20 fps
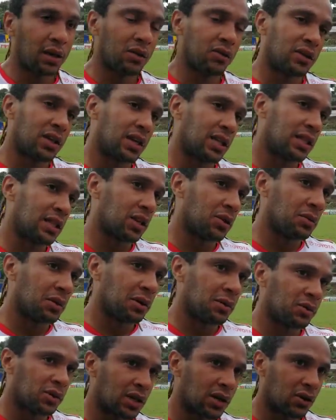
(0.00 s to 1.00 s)
los delanteros
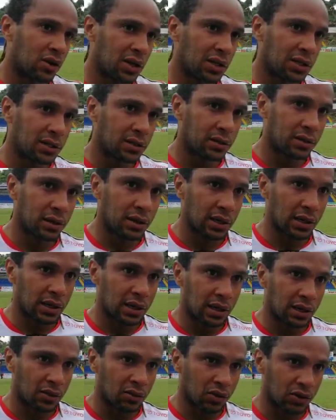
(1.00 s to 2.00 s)
vivimos de goles.
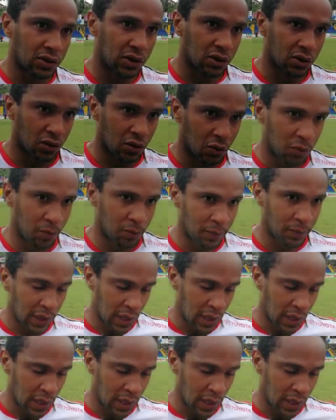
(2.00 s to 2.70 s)
Eh, no ha sido un